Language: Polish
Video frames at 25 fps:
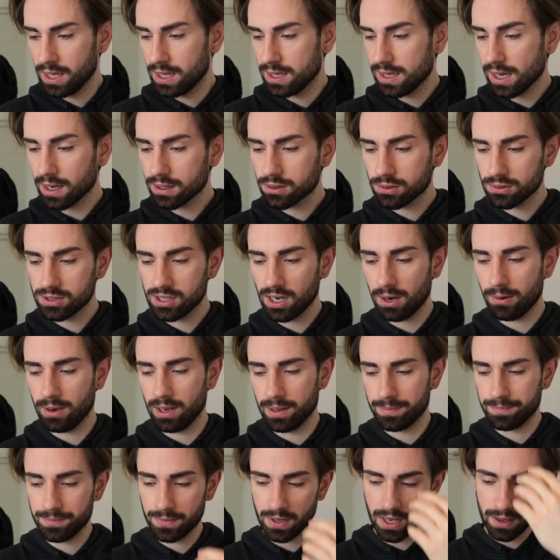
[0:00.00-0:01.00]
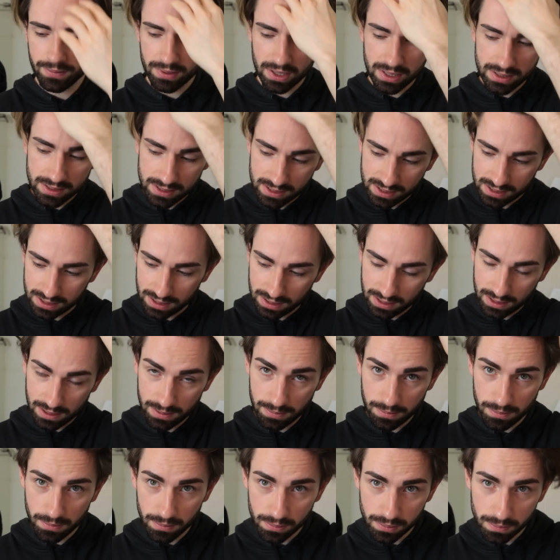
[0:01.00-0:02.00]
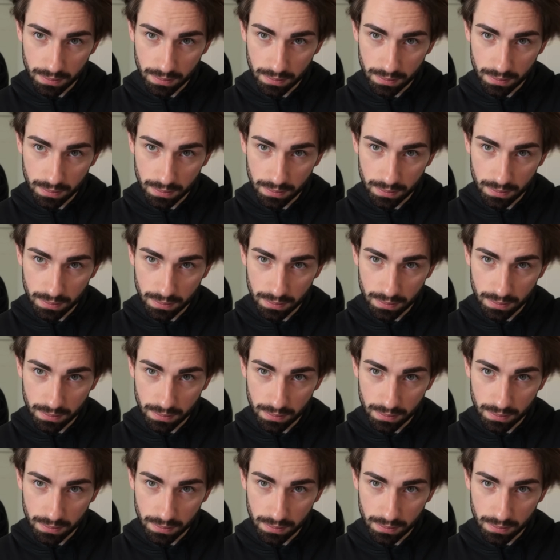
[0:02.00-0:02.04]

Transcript: Jak to działa? A więc e,